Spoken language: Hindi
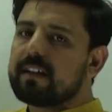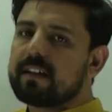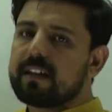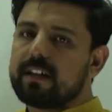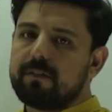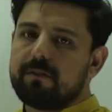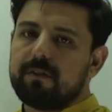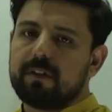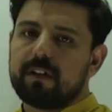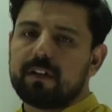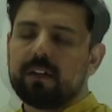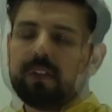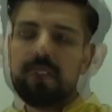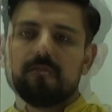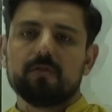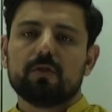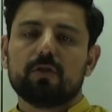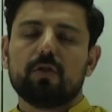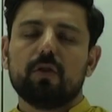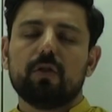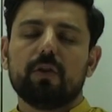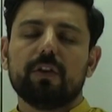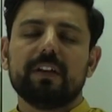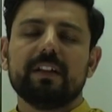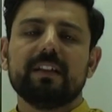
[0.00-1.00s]
आर गिवन
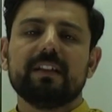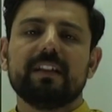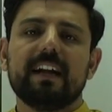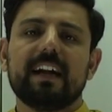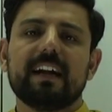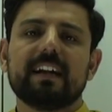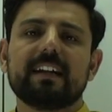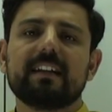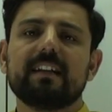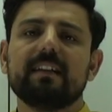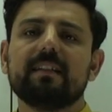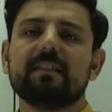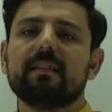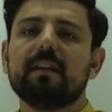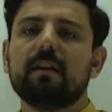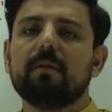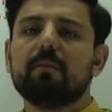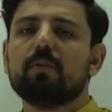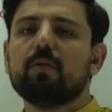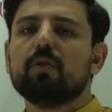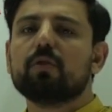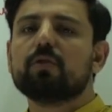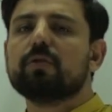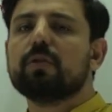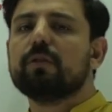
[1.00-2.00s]
तो इन दैट केस हम
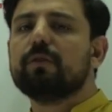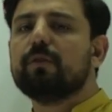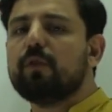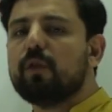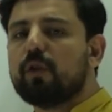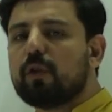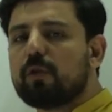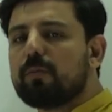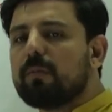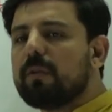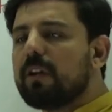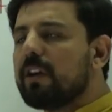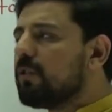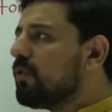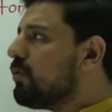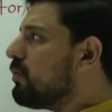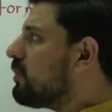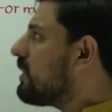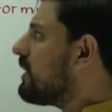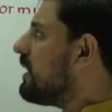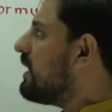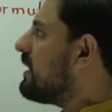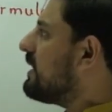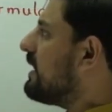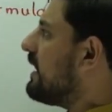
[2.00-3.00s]
लोग जो फॉर्मूला यूज़
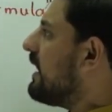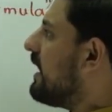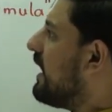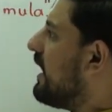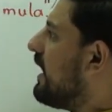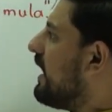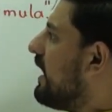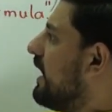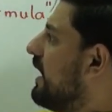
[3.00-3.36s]
करते हैं